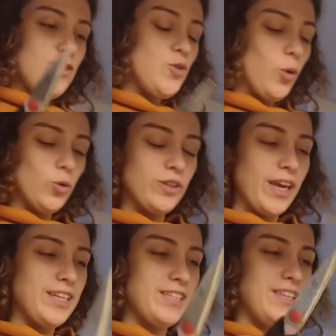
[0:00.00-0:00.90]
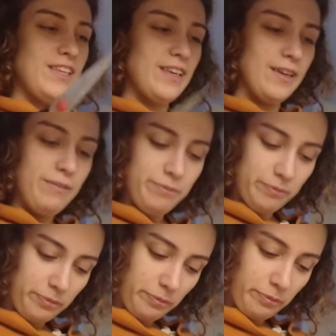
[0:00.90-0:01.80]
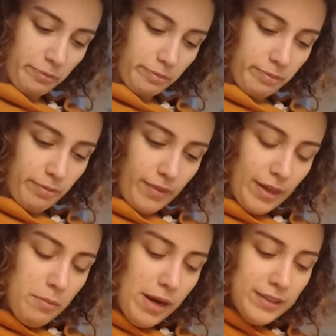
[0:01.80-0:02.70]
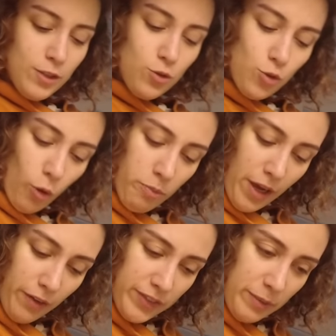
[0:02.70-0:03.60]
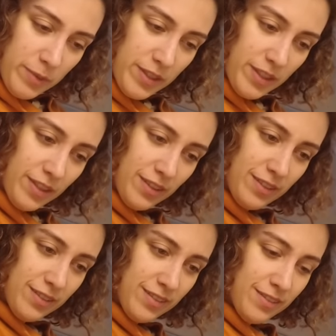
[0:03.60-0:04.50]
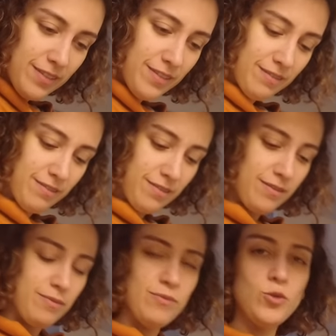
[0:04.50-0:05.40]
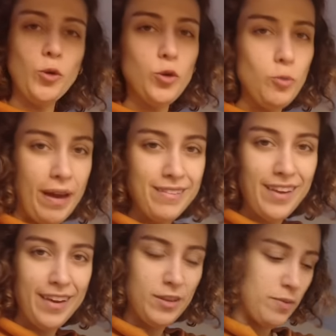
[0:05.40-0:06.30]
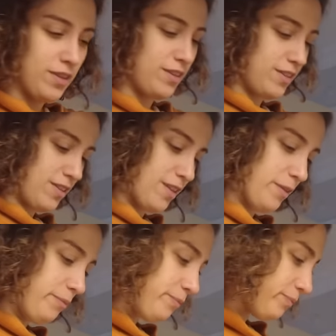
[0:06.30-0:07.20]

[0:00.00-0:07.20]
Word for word: yoğun geçti ki ben de son bir haftamızı dokümente etmek istedim.